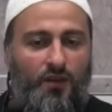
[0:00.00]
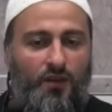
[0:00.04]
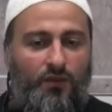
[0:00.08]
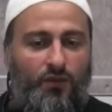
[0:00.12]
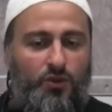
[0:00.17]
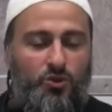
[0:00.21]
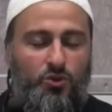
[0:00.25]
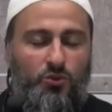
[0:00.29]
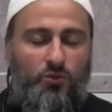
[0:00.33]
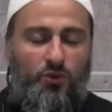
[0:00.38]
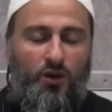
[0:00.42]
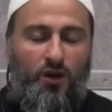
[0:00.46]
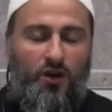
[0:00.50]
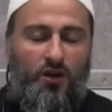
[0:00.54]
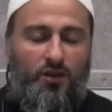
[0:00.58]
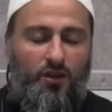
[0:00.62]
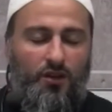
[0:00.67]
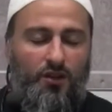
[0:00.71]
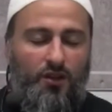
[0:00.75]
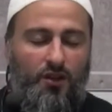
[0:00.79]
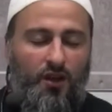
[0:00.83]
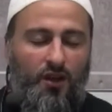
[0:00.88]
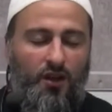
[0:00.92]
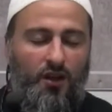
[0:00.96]

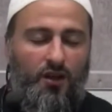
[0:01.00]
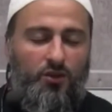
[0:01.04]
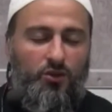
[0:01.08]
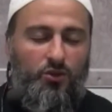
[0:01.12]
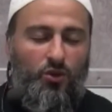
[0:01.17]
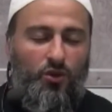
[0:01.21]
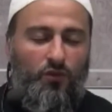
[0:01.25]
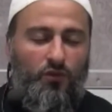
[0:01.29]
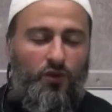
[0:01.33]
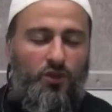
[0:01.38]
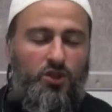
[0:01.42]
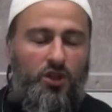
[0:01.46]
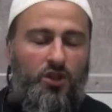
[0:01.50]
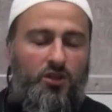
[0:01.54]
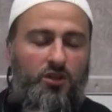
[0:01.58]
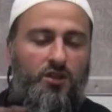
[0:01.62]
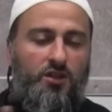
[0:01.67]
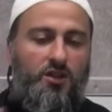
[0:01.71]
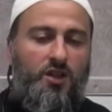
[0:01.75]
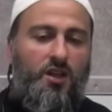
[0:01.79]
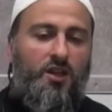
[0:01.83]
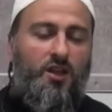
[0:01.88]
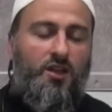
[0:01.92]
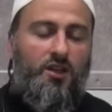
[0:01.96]
fesubhanallah diyor ve
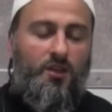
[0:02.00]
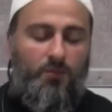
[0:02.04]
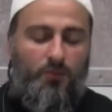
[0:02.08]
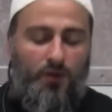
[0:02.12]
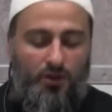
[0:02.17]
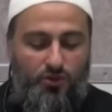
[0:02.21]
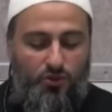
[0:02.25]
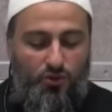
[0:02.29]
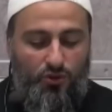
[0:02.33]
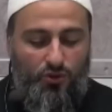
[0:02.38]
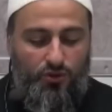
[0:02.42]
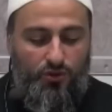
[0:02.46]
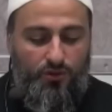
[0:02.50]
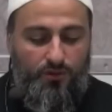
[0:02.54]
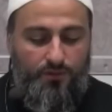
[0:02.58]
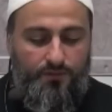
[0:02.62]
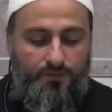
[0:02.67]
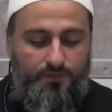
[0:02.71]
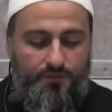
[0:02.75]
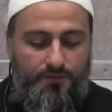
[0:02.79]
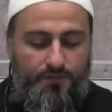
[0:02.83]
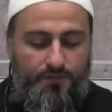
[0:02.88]
çadırı terk edip kaçıyor.